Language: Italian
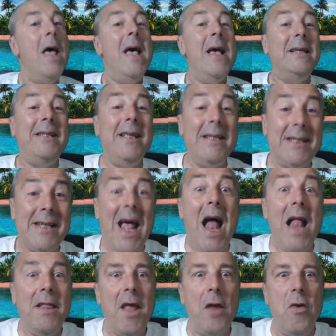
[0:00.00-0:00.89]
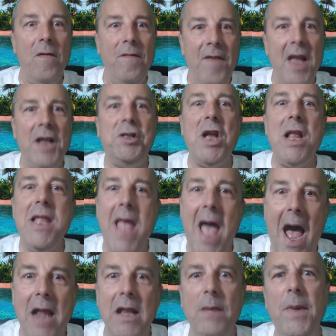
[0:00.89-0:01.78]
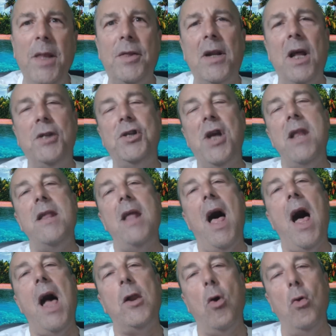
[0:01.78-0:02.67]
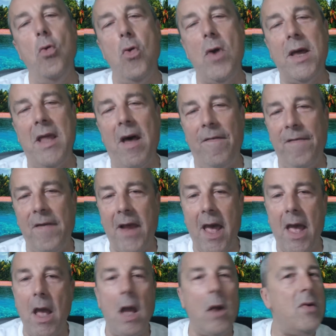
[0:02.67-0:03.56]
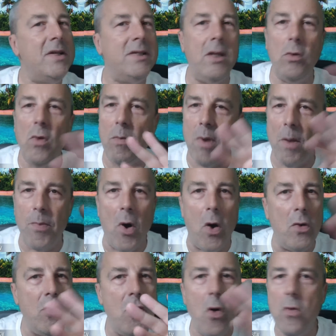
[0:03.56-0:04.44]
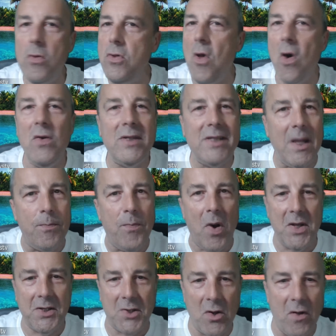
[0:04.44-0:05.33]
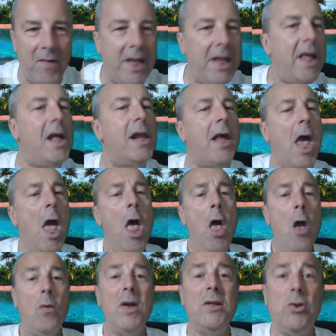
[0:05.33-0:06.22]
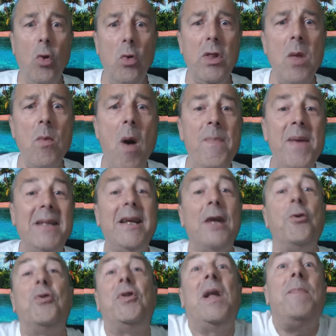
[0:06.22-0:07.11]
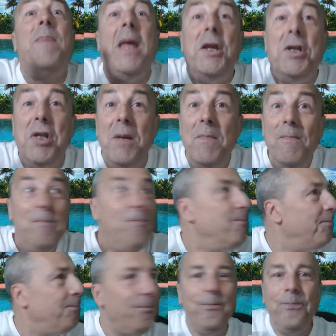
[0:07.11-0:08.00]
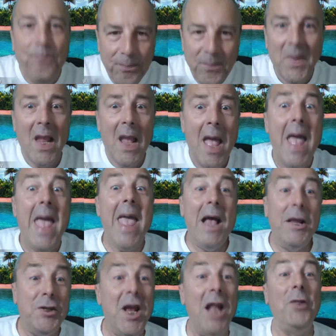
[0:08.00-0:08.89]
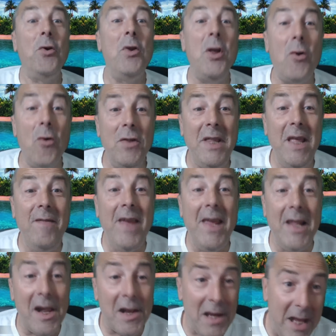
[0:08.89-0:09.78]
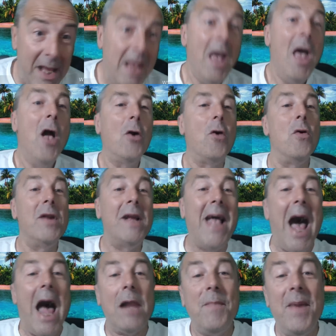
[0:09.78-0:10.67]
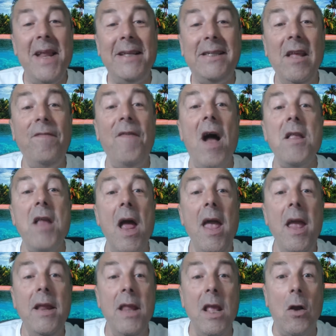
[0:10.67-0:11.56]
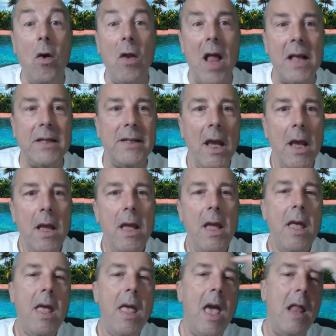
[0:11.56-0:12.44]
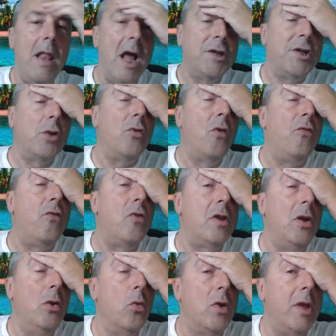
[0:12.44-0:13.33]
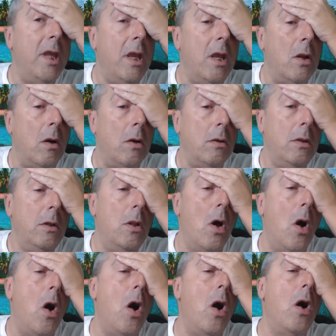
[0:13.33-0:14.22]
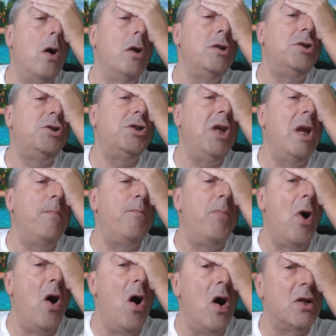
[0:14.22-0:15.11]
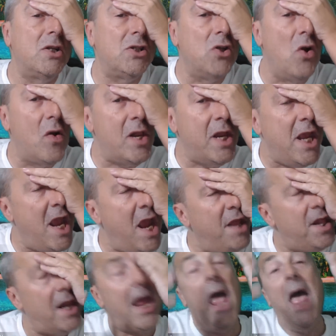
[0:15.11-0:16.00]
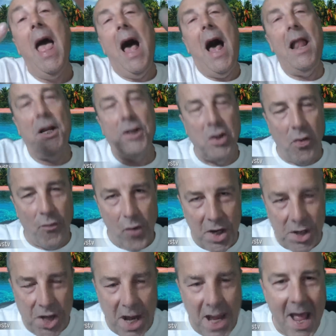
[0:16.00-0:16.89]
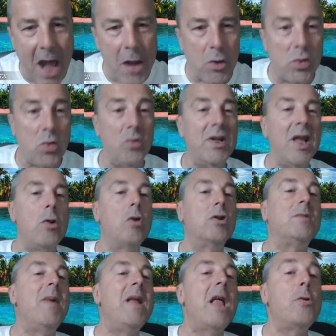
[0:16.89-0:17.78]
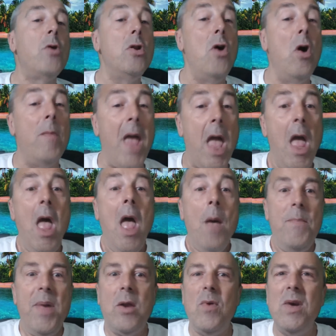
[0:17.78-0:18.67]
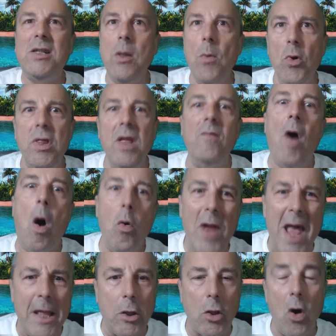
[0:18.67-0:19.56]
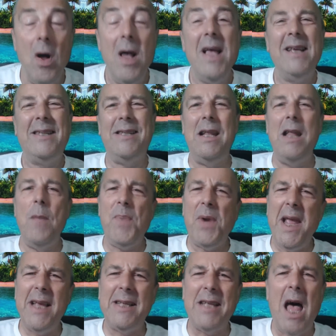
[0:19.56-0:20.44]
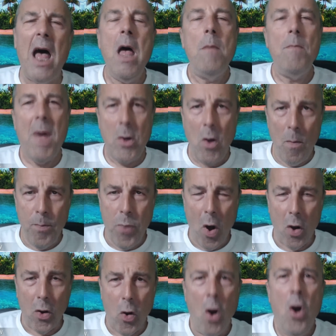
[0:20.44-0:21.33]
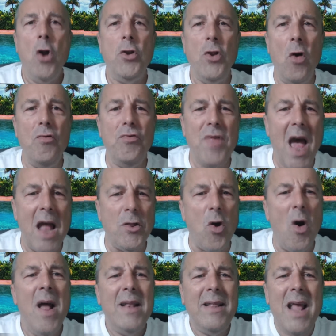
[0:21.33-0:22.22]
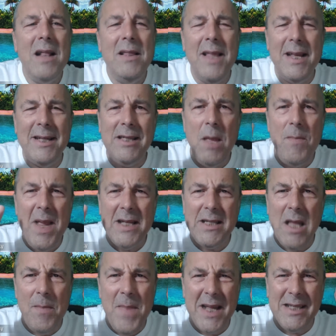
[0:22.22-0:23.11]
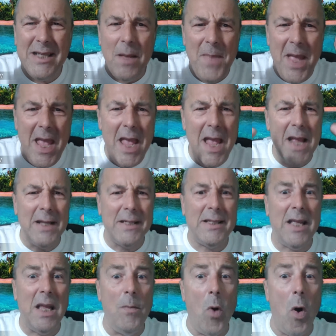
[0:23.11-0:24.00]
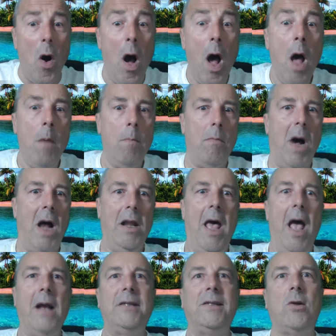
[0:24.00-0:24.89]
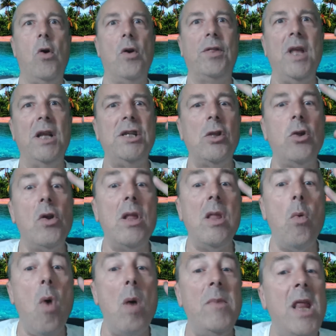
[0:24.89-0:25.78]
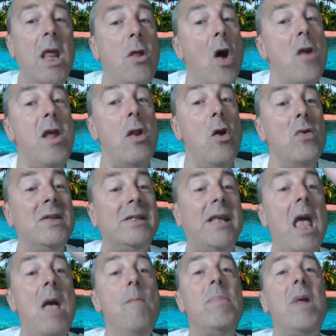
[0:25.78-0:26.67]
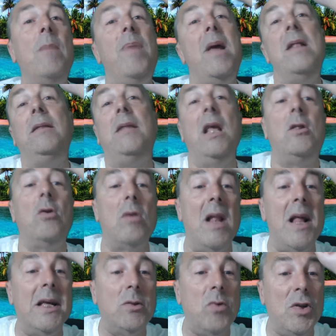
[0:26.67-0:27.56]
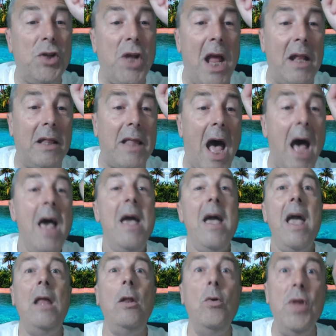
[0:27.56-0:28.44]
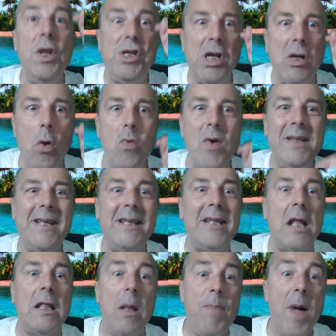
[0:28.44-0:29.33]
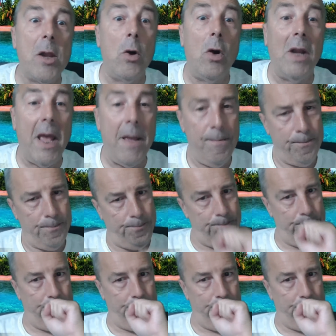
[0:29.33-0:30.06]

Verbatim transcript: Si scaldano invece gli animi tra Gennaro e Luca da Fre. Questi due proprio no, non si possono vedere. Quest'ultimo ha pescato tre pesci e ha scelto di condividerli con Carmen e Stefania e Nicolas e ha lasciato fuori Luchino. Non ci posso credere! Ha lasciato fuori Gennaro, scusate, ho sbagliato il nome. Per questo motivo Auletto se l'è presa, ma non poco, non tanto, tantissimissimissimissimo! Ma l'ex corteggiatore di uomini e donne non sembra pentito dalla sua scelta e lo dice con queste esatte parole.